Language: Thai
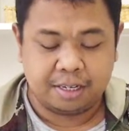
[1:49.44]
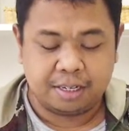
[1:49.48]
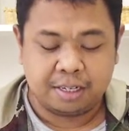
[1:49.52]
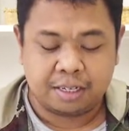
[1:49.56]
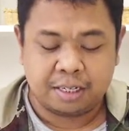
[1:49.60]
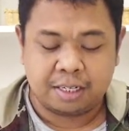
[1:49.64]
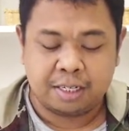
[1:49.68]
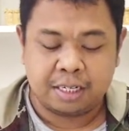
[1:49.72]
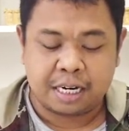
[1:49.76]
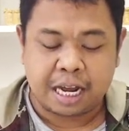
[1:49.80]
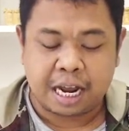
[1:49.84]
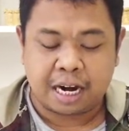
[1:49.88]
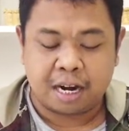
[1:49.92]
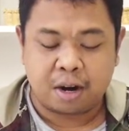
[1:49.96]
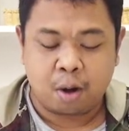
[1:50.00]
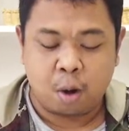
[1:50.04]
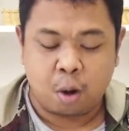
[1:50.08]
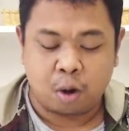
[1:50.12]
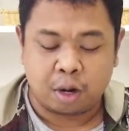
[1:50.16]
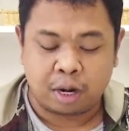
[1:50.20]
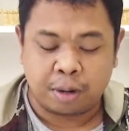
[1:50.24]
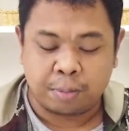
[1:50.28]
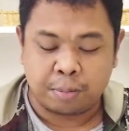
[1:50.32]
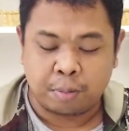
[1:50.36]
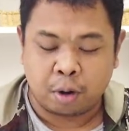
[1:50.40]
คือด้านนอ
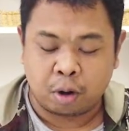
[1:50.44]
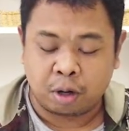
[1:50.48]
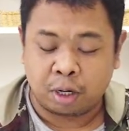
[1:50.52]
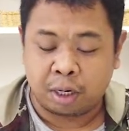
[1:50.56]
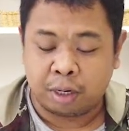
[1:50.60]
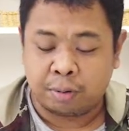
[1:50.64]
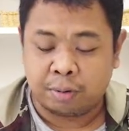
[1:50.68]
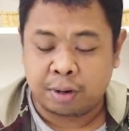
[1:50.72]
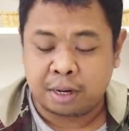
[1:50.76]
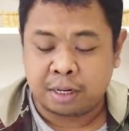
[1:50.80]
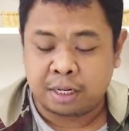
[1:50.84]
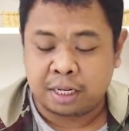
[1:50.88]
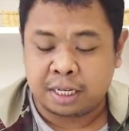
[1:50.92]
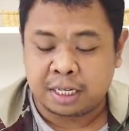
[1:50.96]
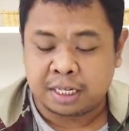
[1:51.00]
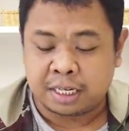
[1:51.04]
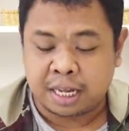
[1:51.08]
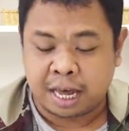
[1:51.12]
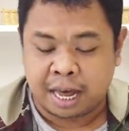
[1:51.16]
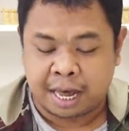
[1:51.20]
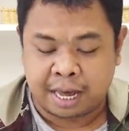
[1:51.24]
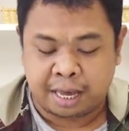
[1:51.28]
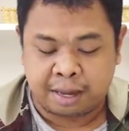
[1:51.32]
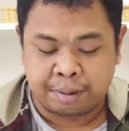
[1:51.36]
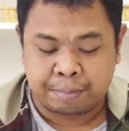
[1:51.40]
กเนี่ยบอกเลยว่าดีไซ
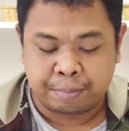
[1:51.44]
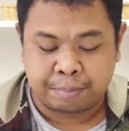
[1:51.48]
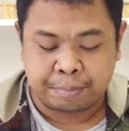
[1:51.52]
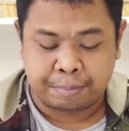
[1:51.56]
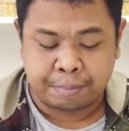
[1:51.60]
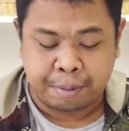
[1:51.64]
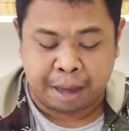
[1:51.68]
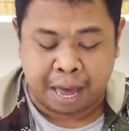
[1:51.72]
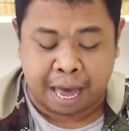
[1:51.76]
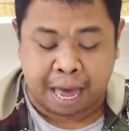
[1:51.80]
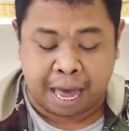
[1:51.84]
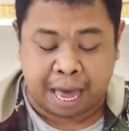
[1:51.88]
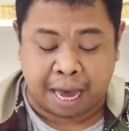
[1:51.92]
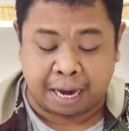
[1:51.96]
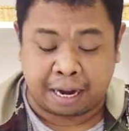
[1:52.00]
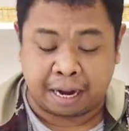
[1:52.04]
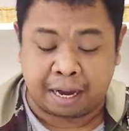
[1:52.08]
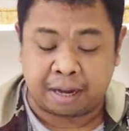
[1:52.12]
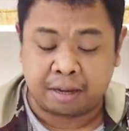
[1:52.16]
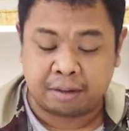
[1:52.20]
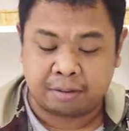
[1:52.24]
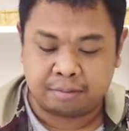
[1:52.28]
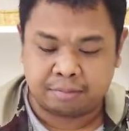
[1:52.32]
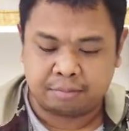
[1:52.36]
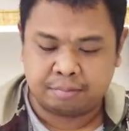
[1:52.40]
น์แพง
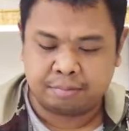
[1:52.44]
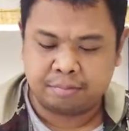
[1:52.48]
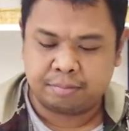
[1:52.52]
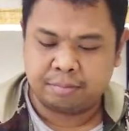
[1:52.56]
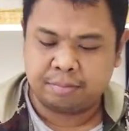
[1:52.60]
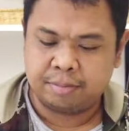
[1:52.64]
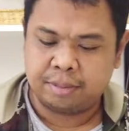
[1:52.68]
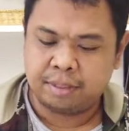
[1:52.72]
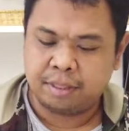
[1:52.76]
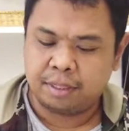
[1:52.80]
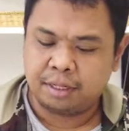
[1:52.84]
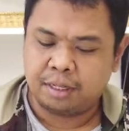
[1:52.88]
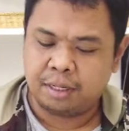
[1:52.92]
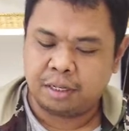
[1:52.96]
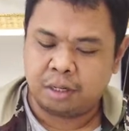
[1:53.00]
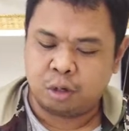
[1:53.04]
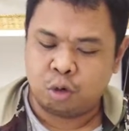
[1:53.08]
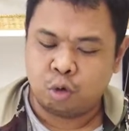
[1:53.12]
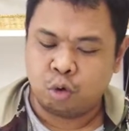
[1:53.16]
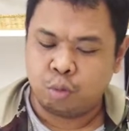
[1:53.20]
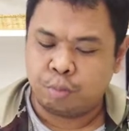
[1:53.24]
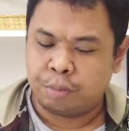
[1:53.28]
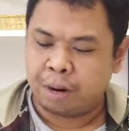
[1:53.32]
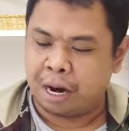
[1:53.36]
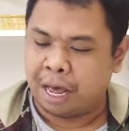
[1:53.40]
นะ
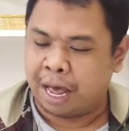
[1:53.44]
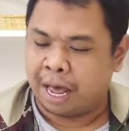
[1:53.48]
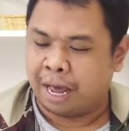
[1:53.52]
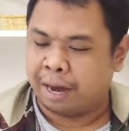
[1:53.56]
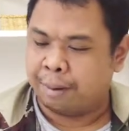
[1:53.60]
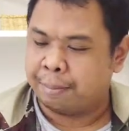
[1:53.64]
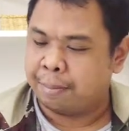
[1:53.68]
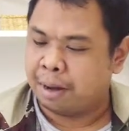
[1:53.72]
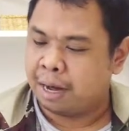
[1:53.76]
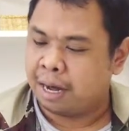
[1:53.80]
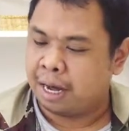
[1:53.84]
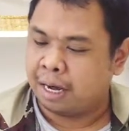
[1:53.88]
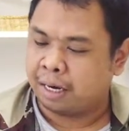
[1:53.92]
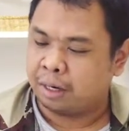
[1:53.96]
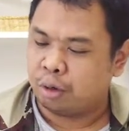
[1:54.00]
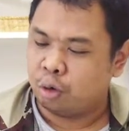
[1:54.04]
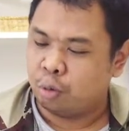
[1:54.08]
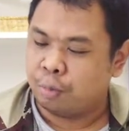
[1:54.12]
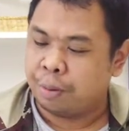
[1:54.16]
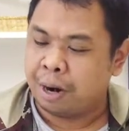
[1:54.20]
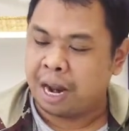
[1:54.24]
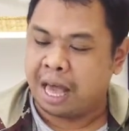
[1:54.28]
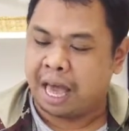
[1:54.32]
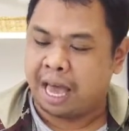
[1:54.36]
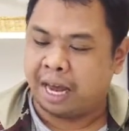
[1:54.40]
ดูแพงมากดู
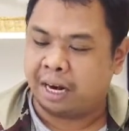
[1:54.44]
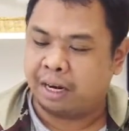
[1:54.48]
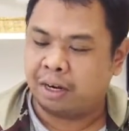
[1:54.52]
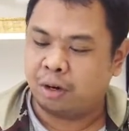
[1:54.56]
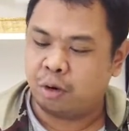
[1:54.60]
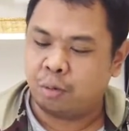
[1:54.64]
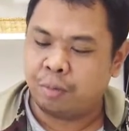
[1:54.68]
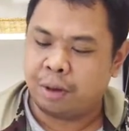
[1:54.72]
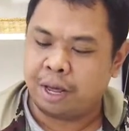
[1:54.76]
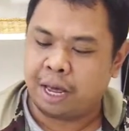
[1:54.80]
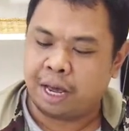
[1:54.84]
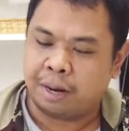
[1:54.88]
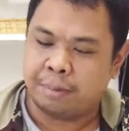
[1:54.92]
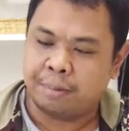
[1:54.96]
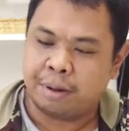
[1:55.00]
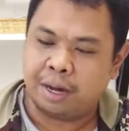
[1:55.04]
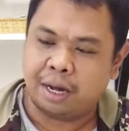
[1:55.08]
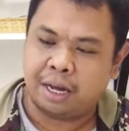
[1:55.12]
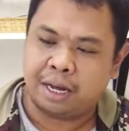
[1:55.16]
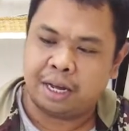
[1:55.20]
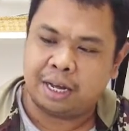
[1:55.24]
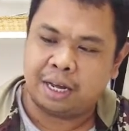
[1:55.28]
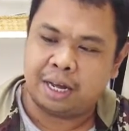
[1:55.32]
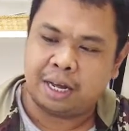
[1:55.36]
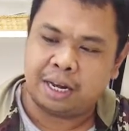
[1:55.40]
แพงดูแพงมาก
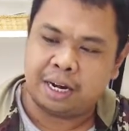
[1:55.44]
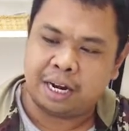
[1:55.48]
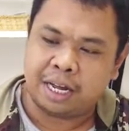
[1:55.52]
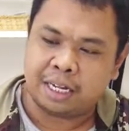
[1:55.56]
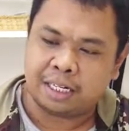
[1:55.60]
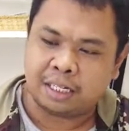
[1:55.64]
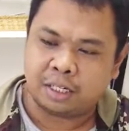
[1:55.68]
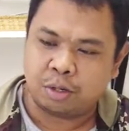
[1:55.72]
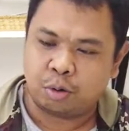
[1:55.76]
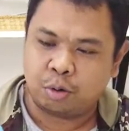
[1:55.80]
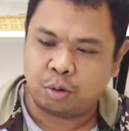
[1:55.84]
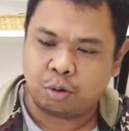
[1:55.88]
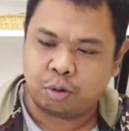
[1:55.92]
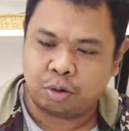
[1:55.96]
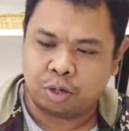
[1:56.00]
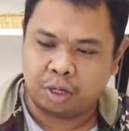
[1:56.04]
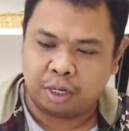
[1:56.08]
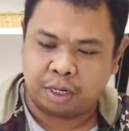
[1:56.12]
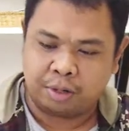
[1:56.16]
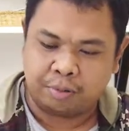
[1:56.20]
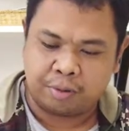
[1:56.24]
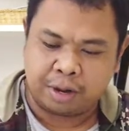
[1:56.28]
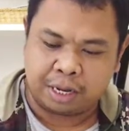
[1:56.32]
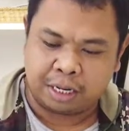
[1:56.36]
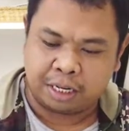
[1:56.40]
อ่านาโซ
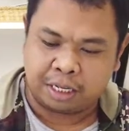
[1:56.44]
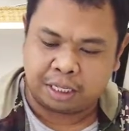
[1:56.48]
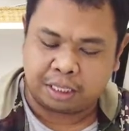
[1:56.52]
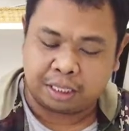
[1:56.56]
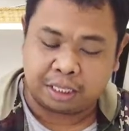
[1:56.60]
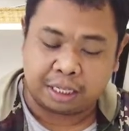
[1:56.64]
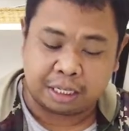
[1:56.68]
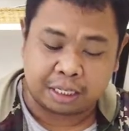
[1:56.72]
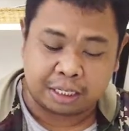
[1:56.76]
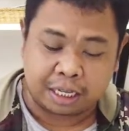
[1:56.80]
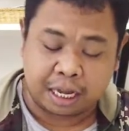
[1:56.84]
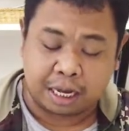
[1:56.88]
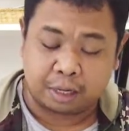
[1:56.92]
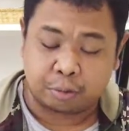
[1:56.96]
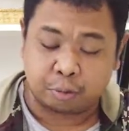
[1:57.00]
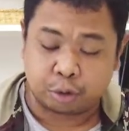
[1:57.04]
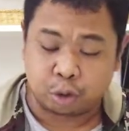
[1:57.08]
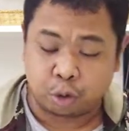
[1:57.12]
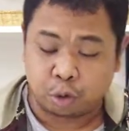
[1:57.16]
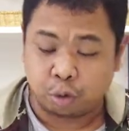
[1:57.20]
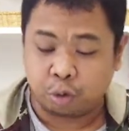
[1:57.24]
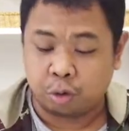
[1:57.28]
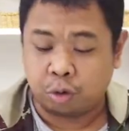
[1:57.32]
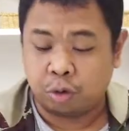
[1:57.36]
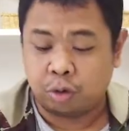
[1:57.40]
อีกไว้นี่ตั้งโช
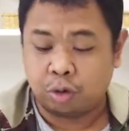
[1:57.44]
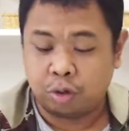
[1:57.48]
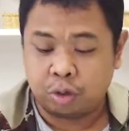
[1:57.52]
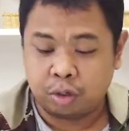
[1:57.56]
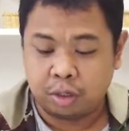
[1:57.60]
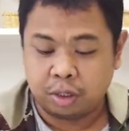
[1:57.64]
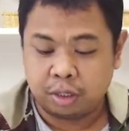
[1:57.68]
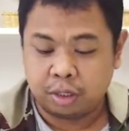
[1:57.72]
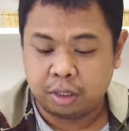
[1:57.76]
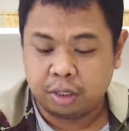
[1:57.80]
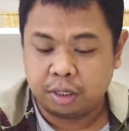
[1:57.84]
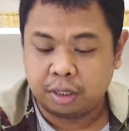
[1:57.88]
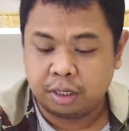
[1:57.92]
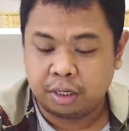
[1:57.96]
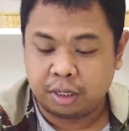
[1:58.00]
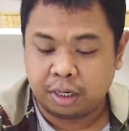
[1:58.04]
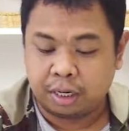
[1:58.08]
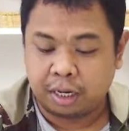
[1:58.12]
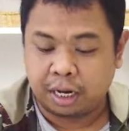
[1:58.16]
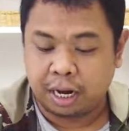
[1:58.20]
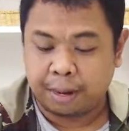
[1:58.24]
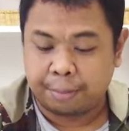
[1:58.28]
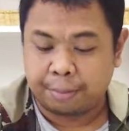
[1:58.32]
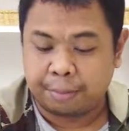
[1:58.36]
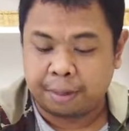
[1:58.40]
ว์
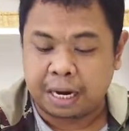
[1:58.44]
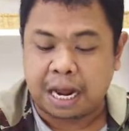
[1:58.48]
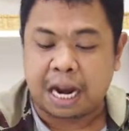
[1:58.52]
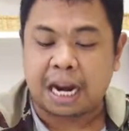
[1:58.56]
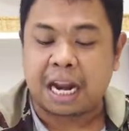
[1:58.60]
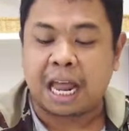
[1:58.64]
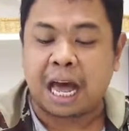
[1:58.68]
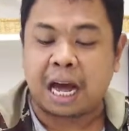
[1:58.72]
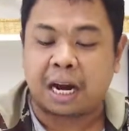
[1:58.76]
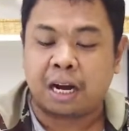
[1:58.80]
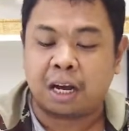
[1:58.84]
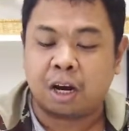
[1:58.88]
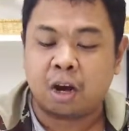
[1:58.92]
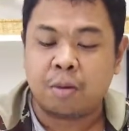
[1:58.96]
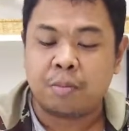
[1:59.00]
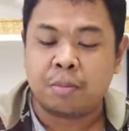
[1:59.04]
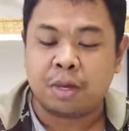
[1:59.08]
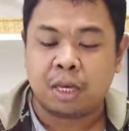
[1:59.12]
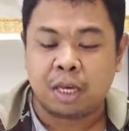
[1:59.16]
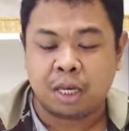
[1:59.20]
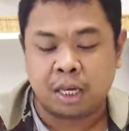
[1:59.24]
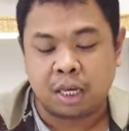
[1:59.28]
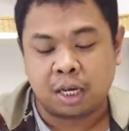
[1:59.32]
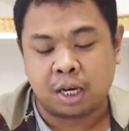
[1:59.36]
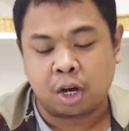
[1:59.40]
ครับด้านหลังนี่ก็
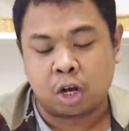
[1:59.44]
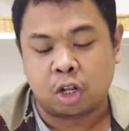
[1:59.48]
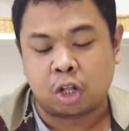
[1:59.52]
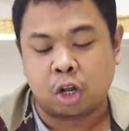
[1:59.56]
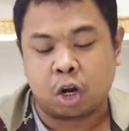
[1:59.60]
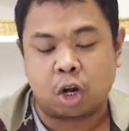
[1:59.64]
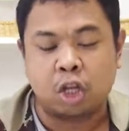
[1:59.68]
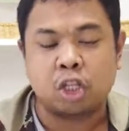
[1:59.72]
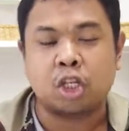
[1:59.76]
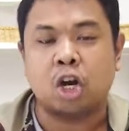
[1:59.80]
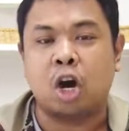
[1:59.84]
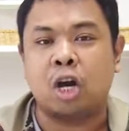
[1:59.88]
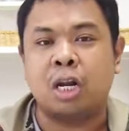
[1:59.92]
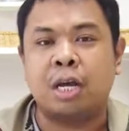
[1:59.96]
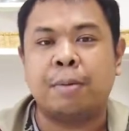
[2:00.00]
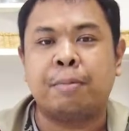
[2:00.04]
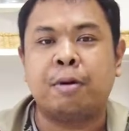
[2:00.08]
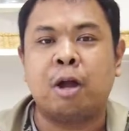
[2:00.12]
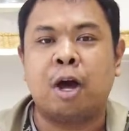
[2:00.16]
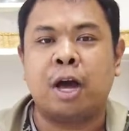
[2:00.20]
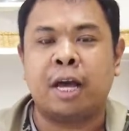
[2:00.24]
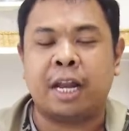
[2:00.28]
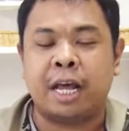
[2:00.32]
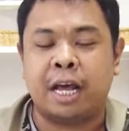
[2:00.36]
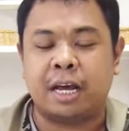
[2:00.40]
มีกสทชเรียบ
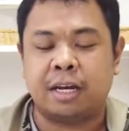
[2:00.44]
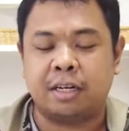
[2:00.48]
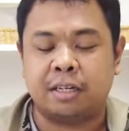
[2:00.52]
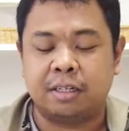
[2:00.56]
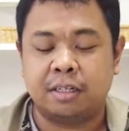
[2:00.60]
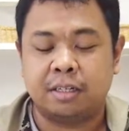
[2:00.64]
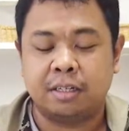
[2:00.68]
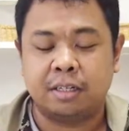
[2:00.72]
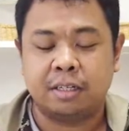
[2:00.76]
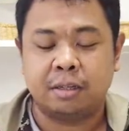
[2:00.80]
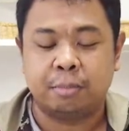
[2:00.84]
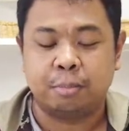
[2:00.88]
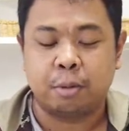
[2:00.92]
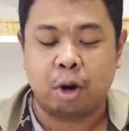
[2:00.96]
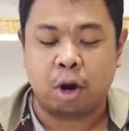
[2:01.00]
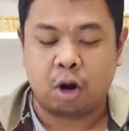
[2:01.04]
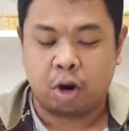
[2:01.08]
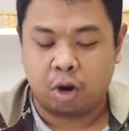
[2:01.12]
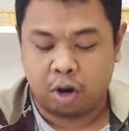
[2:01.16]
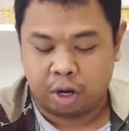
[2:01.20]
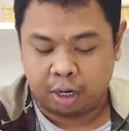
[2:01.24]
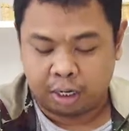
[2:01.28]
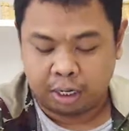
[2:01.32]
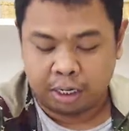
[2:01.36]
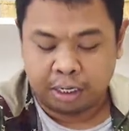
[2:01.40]
ร้อยนะ บอก
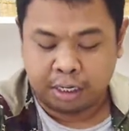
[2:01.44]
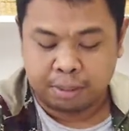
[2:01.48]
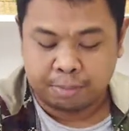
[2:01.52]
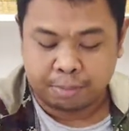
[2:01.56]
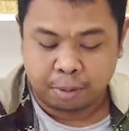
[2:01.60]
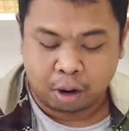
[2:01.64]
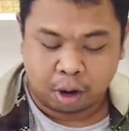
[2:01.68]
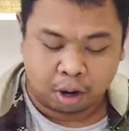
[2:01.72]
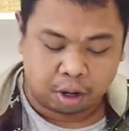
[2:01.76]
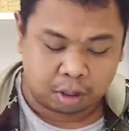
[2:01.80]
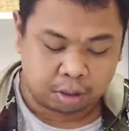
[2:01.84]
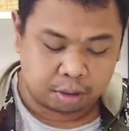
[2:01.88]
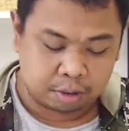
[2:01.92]
ก่อนลืมบอก